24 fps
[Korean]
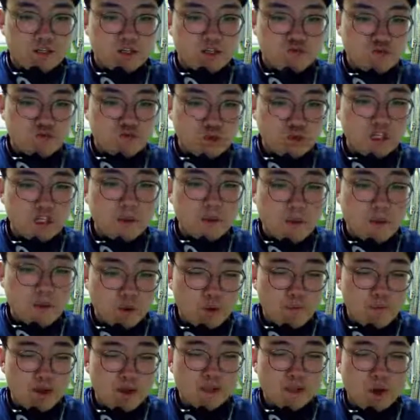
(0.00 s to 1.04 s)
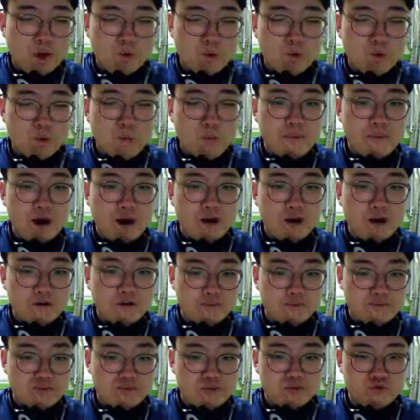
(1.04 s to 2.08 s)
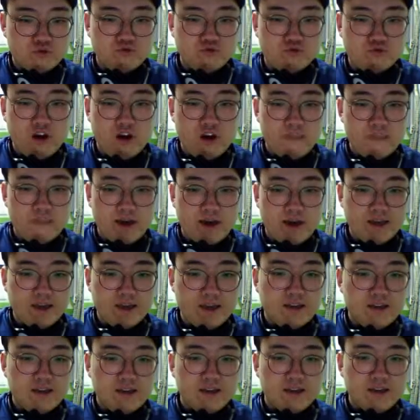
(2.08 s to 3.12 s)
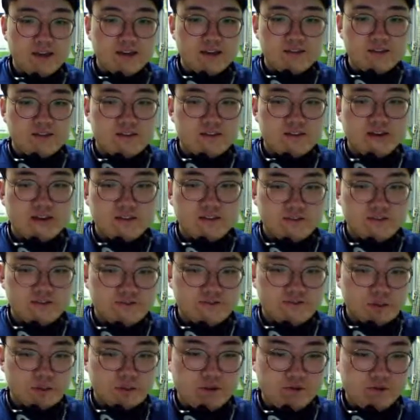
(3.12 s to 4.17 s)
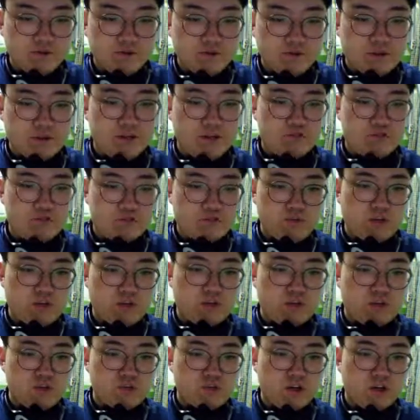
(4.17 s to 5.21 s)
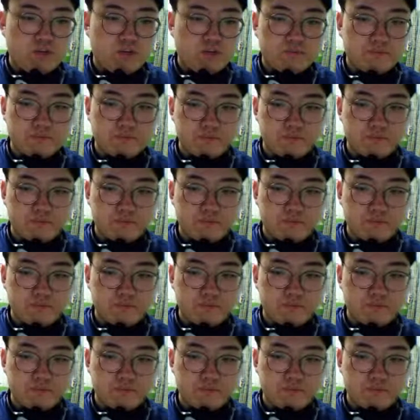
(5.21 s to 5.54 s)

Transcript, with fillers: 자, 주어 뒤에 바로 may 나오고 borrow 붙여주고요. My cell phone 이렇게 해주면 되겠죠.